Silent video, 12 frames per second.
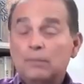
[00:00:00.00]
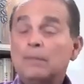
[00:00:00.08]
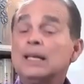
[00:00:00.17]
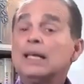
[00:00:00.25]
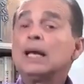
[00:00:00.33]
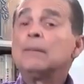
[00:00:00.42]

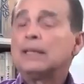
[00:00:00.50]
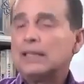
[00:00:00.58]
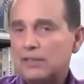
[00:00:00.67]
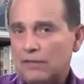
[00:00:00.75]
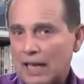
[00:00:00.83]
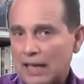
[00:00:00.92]
Mein Name
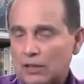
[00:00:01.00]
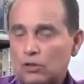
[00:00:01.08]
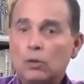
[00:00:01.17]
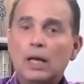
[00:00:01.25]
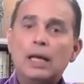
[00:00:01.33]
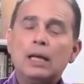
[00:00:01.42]
ist Frank
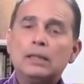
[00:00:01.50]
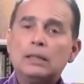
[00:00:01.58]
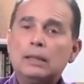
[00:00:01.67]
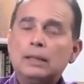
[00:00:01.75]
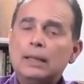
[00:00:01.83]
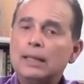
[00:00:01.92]
Suarez.